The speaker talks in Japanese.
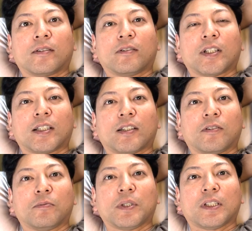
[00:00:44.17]
こうやって
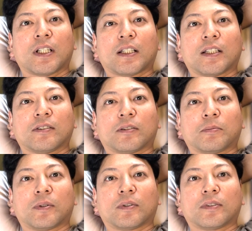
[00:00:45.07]
のんびりできるの
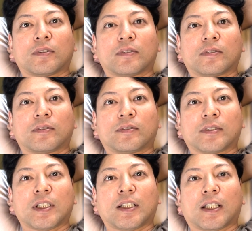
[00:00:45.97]
も、
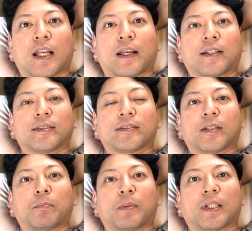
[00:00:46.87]
いいね。
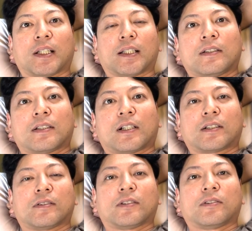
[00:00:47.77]
やっぱり、近
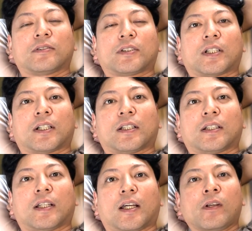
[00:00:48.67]
くに翔ちゃんがい
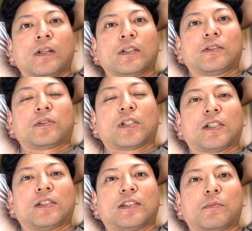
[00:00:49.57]
て。翔ちゃん
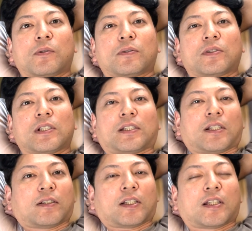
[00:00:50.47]
いつでもこっち来
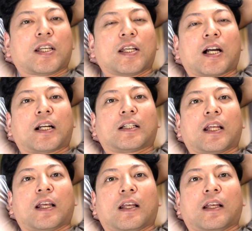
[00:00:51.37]
てくれていいから
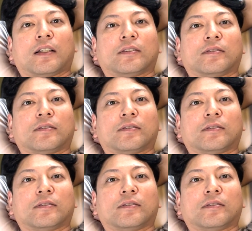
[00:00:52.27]
ね。